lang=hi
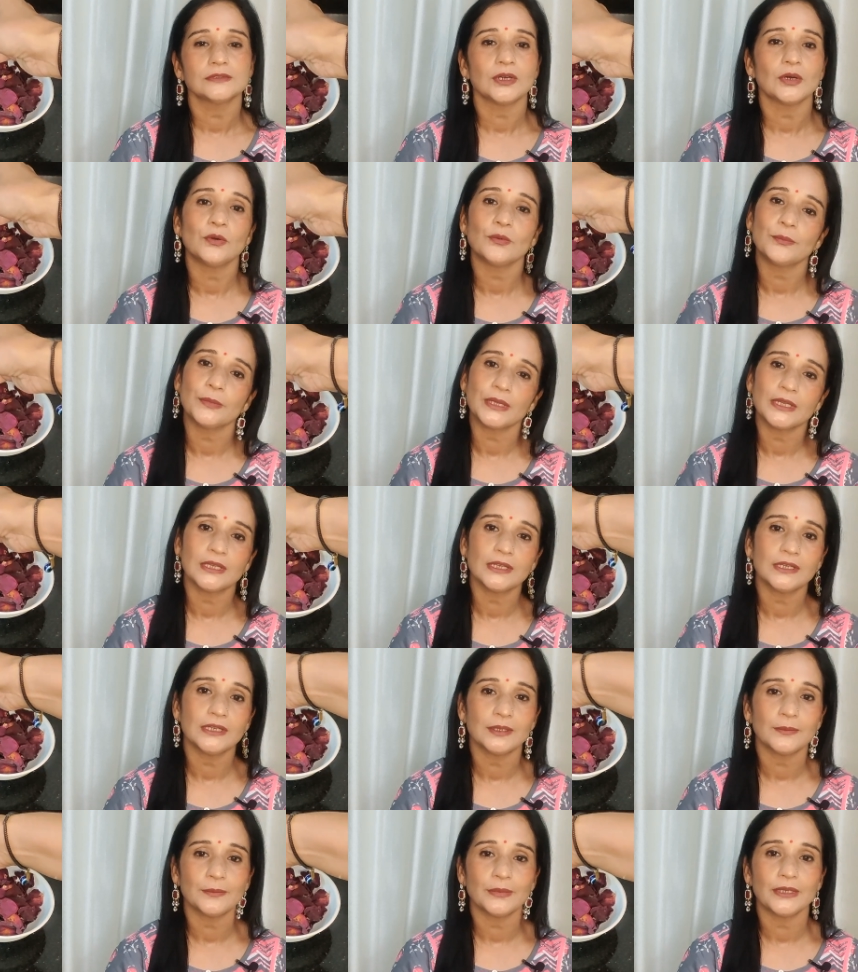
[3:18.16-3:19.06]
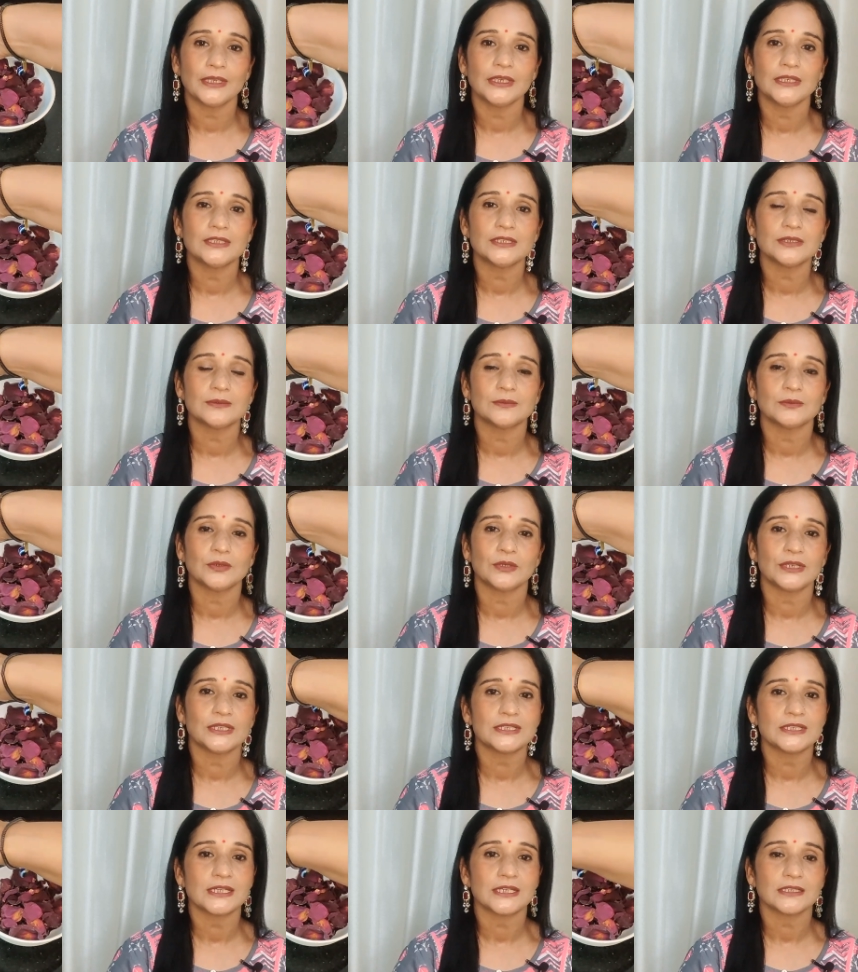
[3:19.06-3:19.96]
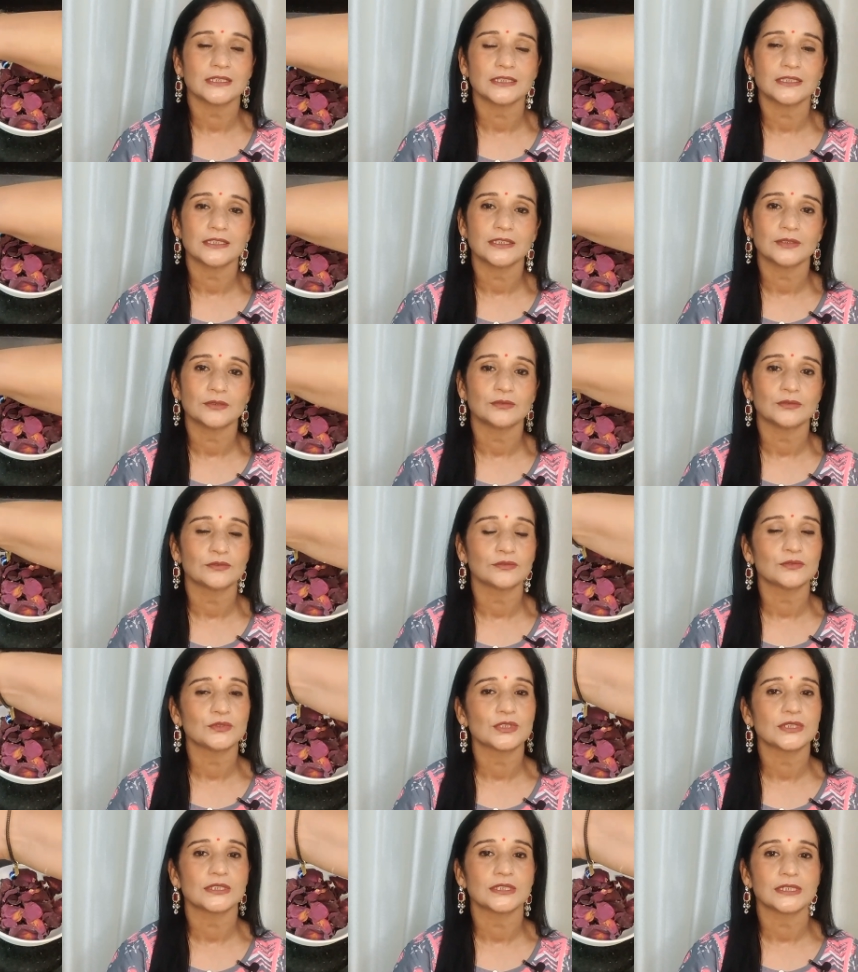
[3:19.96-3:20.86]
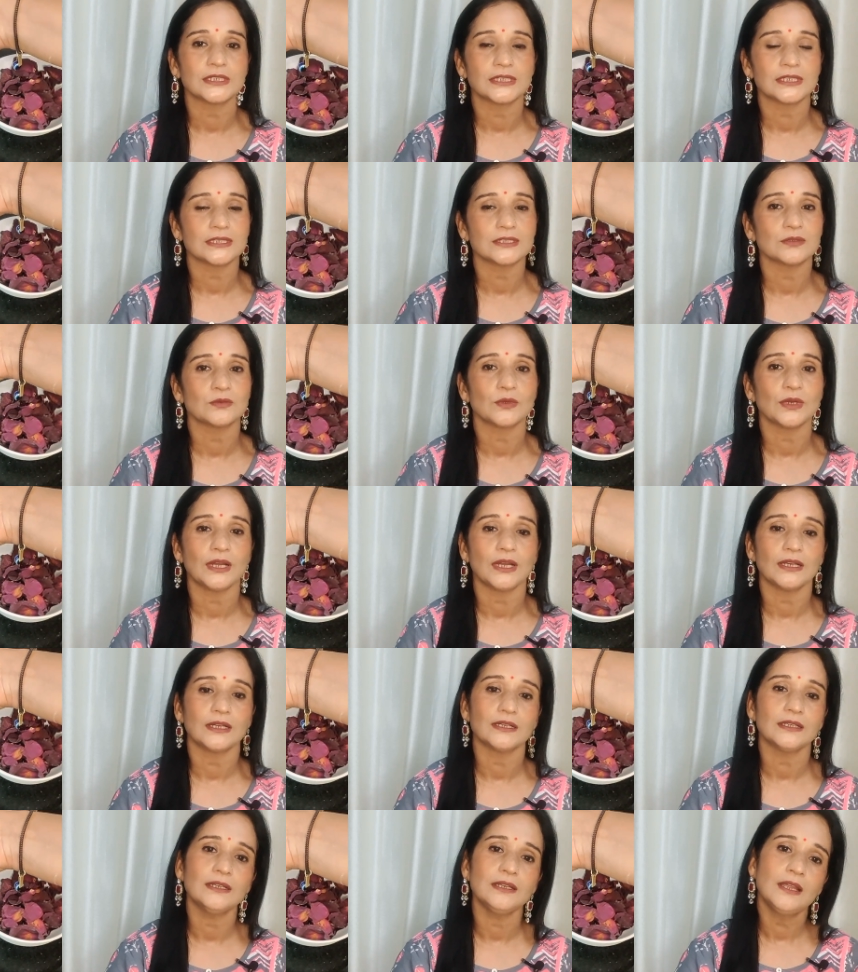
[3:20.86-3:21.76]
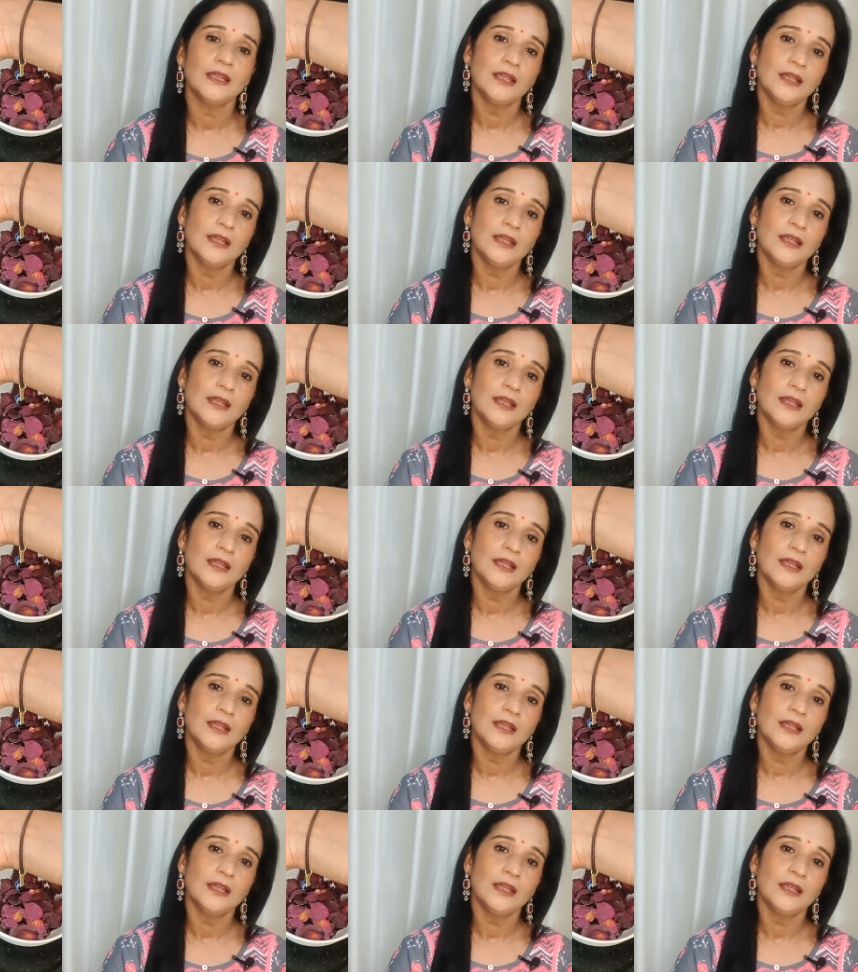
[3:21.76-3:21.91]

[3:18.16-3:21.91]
और मैंने घर पे ही जब ऑरेंज आते थे तो उनको छिलके सुखा कर